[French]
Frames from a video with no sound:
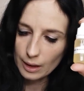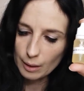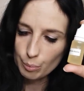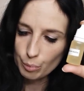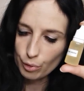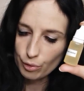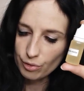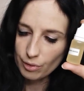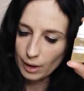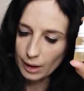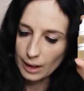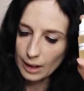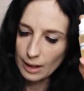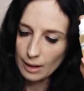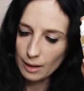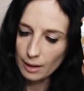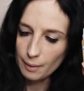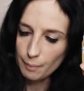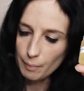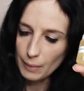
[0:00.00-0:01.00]
qui peut
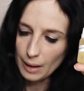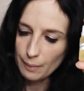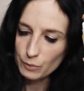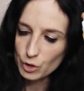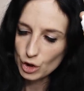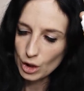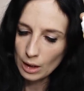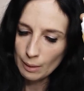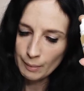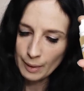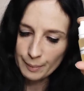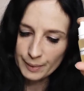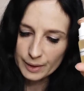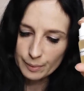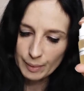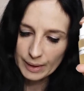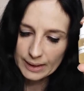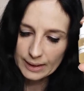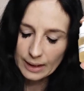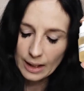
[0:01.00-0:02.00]
varier même chez la même
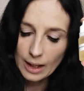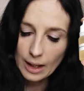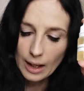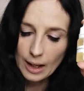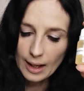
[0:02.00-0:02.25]
espèce.